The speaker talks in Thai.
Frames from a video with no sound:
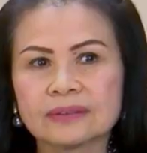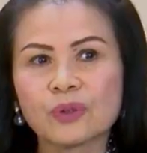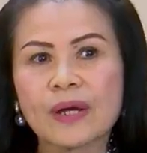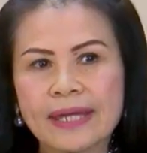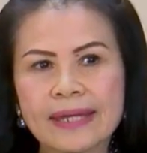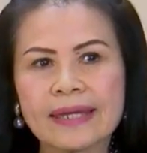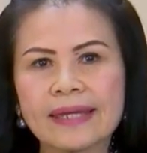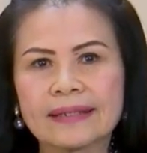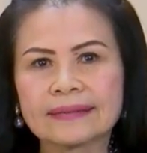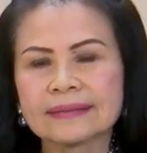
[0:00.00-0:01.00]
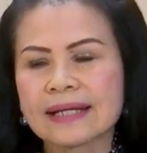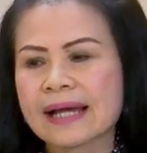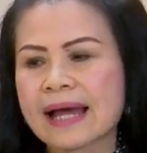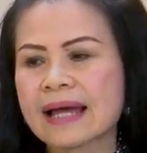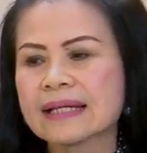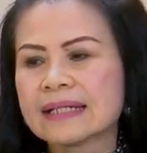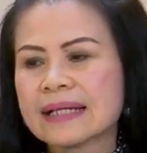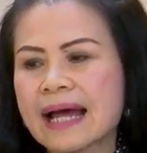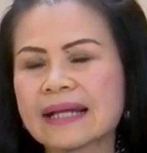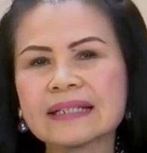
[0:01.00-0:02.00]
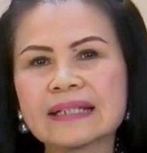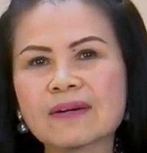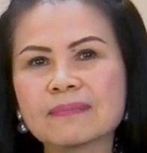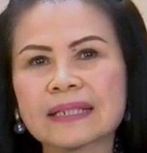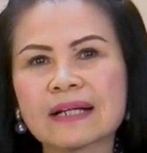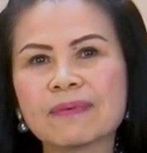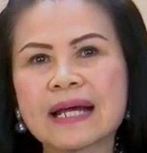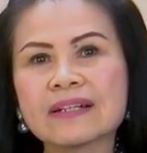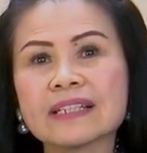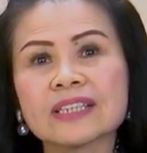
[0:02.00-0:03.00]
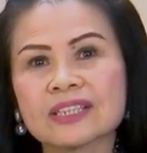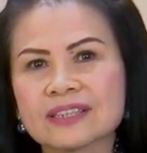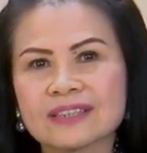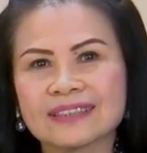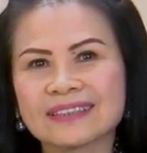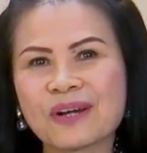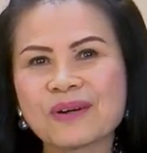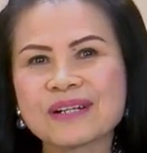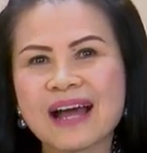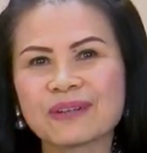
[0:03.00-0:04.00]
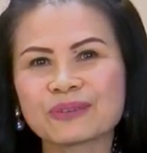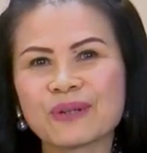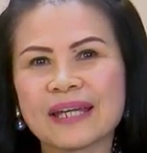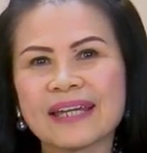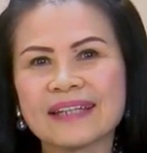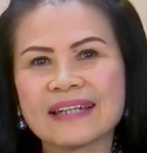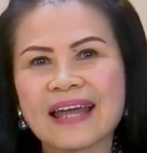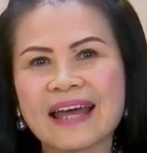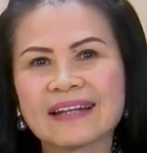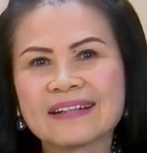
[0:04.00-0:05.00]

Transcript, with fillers: ตัวเองนะคะ อันนี้ก็เหมือนกับว่า research ก็คือเอาตัวเองเนี่ย